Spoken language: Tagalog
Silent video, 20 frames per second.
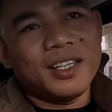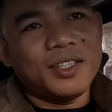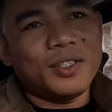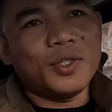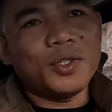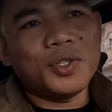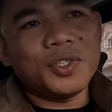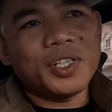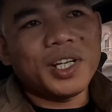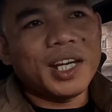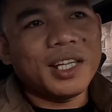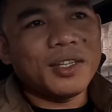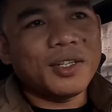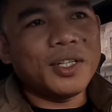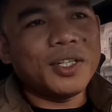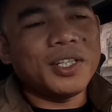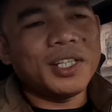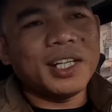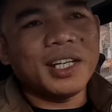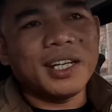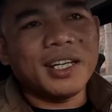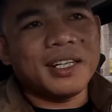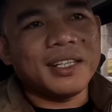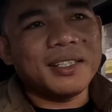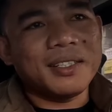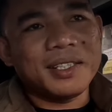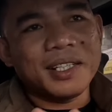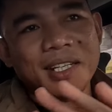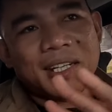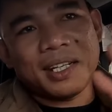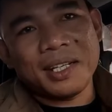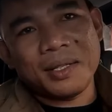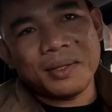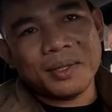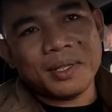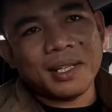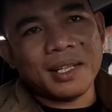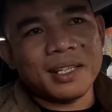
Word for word: June Shaton, yan, shoutout.